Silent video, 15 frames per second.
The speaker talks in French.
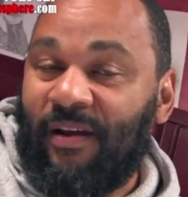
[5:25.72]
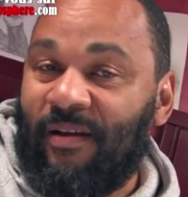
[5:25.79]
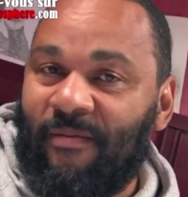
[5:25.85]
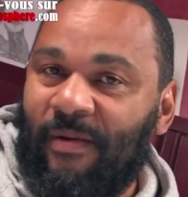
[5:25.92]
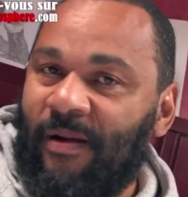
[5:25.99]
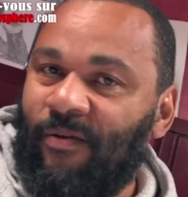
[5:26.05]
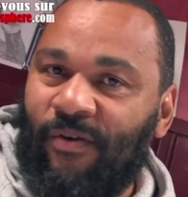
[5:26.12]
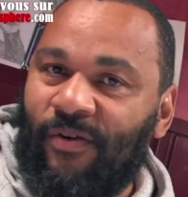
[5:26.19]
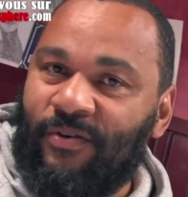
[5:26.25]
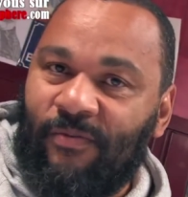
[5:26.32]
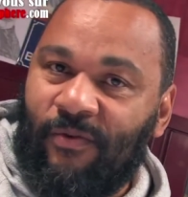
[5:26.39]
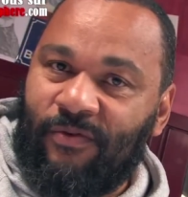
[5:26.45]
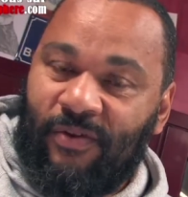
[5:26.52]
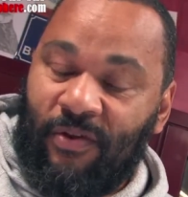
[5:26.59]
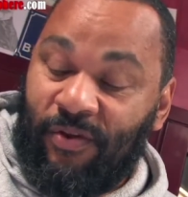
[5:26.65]
Ah,
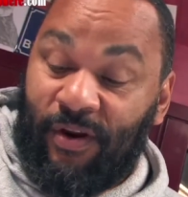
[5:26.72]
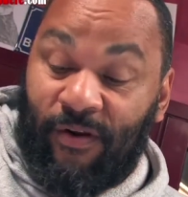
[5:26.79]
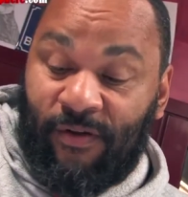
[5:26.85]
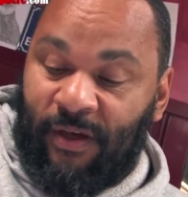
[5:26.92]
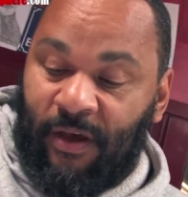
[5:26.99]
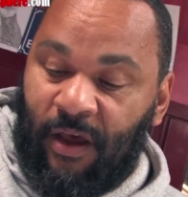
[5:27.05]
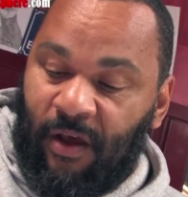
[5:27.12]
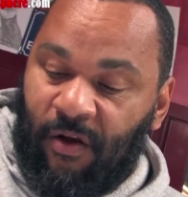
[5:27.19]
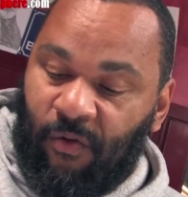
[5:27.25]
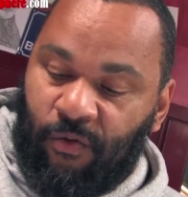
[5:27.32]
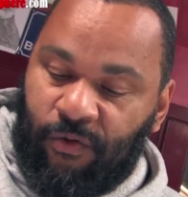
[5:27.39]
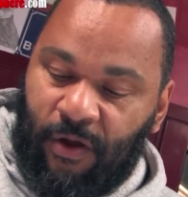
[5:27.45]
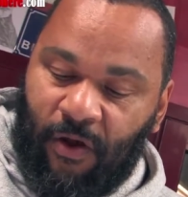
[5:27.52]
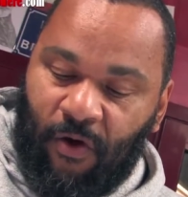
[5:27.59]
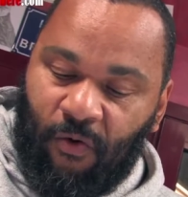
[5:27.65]
malheureusement, Cindy Noni,
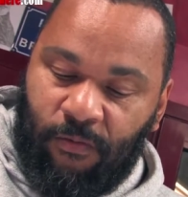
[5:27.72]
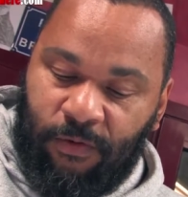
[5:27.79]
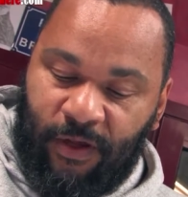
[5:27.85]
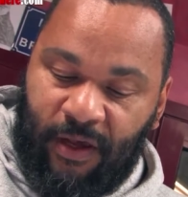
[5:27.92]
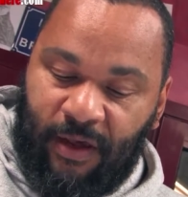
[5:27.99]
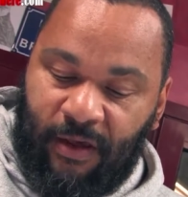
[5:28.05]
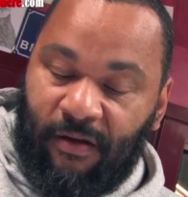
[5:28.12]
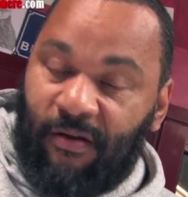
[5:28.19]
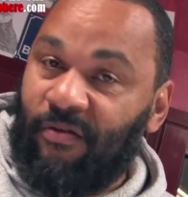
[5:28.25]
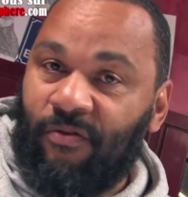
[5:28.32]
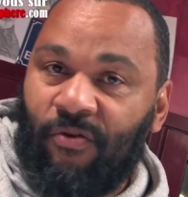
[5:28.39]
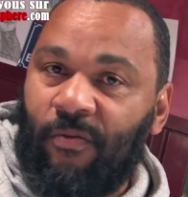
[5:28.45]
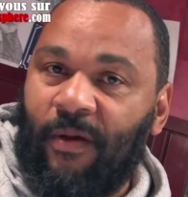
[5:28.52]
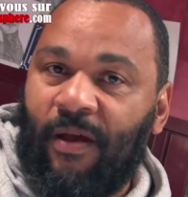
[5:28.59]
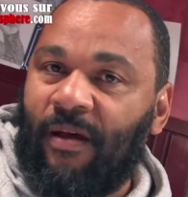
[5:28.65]
on t'aura oublié euh,
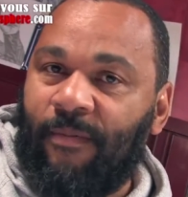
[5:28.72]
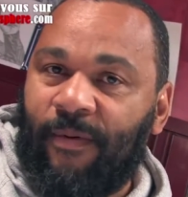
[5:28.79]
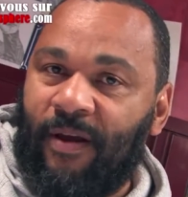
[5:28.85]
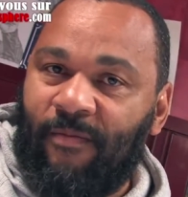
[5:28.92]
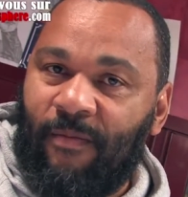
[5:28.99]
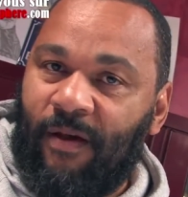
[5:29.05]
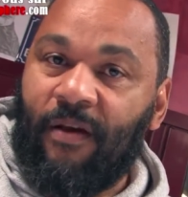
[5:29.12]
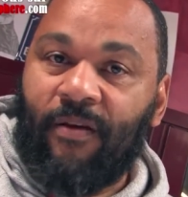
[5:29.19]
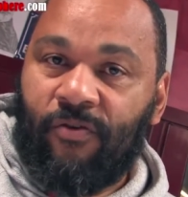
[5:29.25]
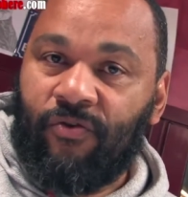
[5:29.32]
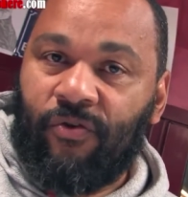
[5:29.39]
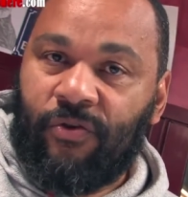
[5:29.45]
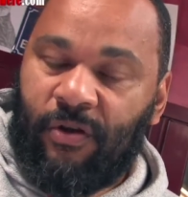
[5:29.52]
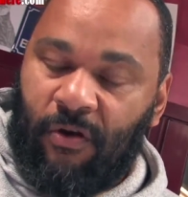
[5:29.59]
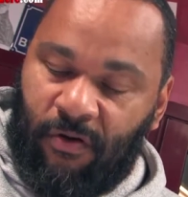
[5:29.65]
demain, après-demain, euh,
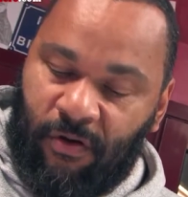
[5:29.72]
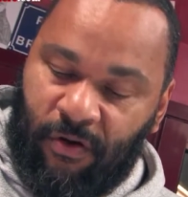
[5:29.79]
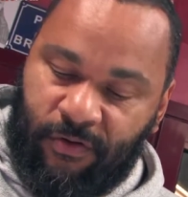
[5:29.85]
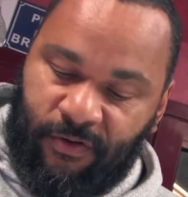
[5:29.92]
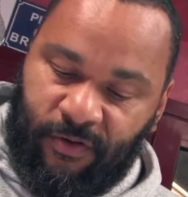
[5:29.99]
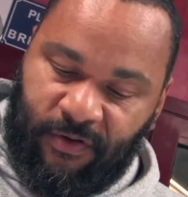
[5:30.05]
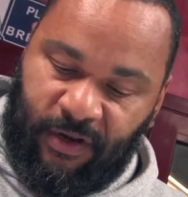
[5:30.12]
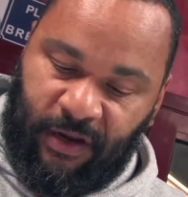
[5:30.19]
je serai encore sur